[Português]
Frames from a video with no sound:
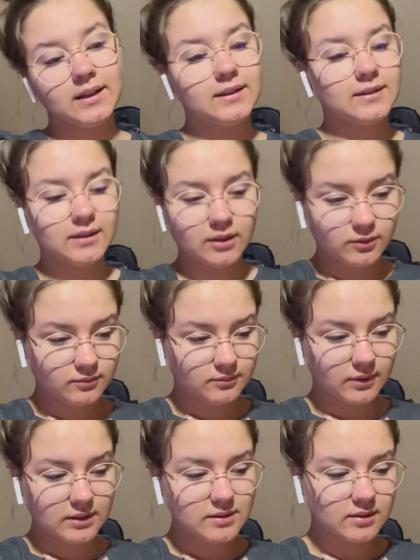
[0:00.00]
Então,
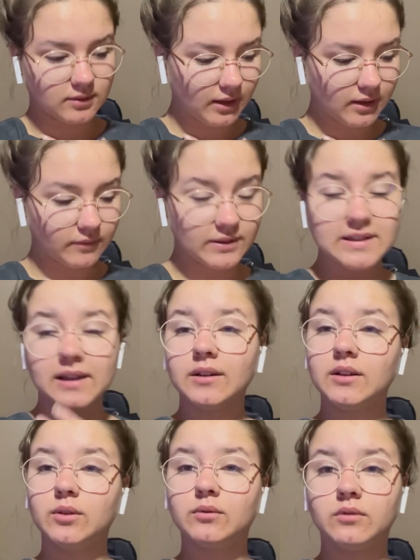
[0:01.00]
assim, vai
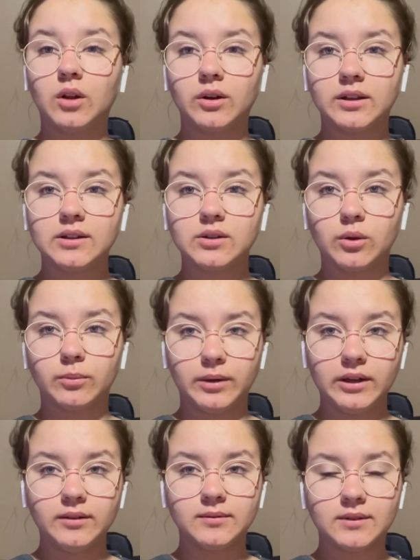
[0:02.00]
sair um vlog
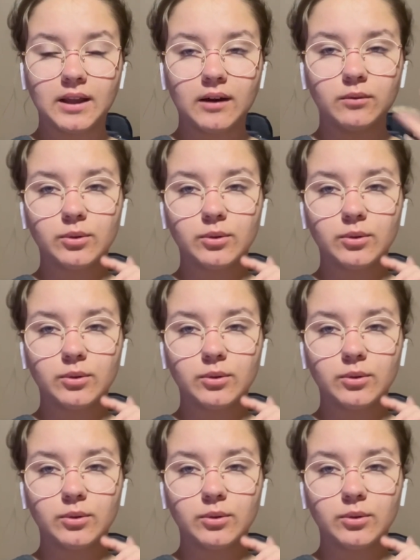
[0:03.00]
sobre, tá?